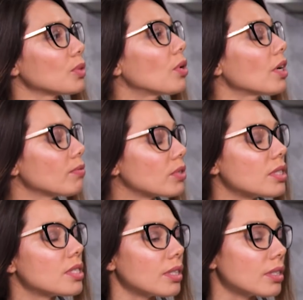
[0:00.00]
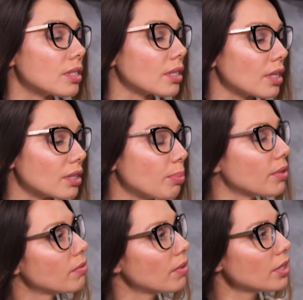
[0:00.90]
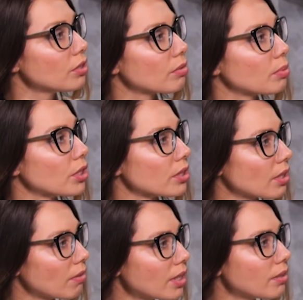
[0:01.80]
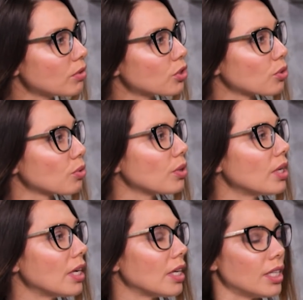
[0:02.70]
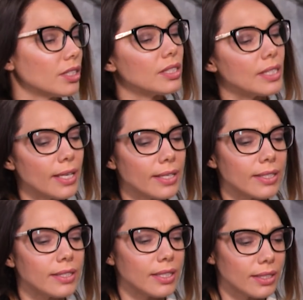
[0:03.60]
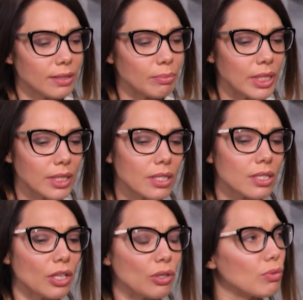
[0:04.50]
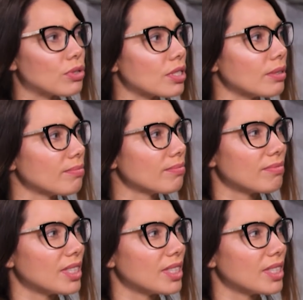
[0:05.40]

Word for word: ну как вот ты ценности как-то прививаешь вообще, разговариваешь, да что эти деньги, детям не достаются? Получается.